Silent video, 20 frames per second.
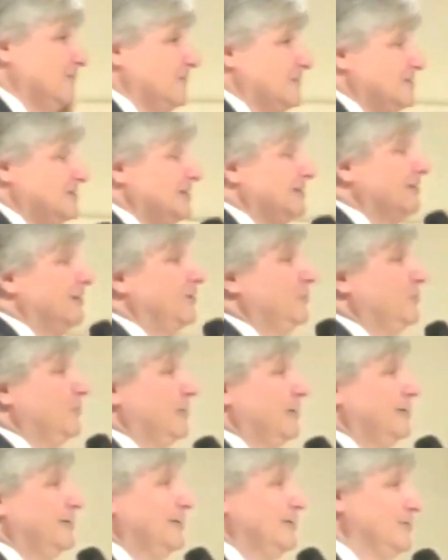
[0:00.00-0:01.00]
você tem um
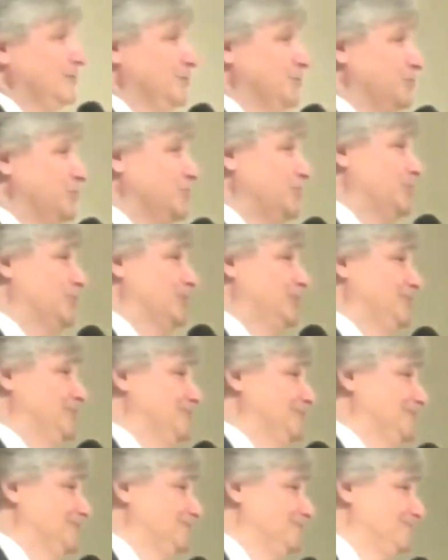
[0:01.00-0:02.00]
redentor.
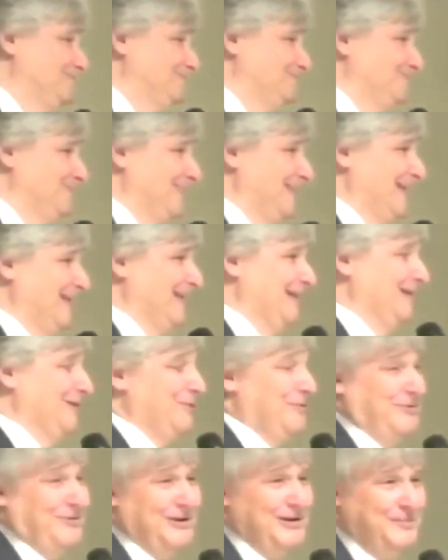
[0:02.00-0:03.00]

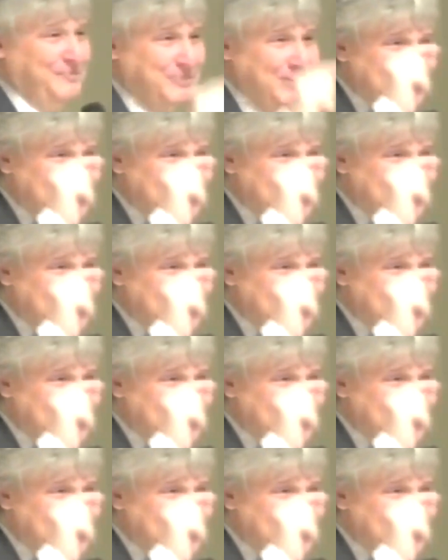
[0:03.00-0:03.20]
Olha